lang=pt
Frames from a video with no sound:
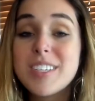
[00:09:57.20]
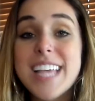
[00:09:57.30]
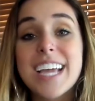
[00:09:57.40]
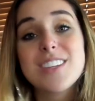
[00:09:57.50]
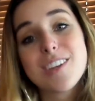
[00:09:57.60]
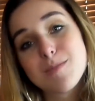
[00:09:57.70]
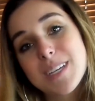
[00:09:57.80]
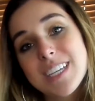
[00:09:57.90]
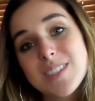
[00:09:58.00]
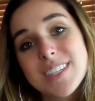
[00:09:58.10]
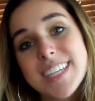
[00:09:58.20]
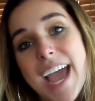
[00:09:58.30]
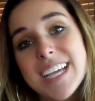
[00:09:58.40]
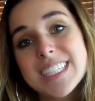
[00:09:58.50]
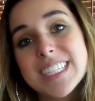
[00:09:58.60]
Me segue em todas as minhas redes
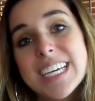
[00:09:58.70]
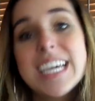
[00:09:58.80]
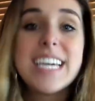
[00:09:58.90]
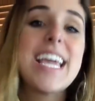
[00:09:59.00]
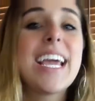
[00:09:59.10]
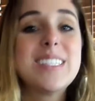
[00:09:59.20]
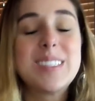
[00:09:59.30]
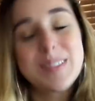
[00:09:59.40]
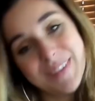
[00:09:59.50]
sociais. E é isso.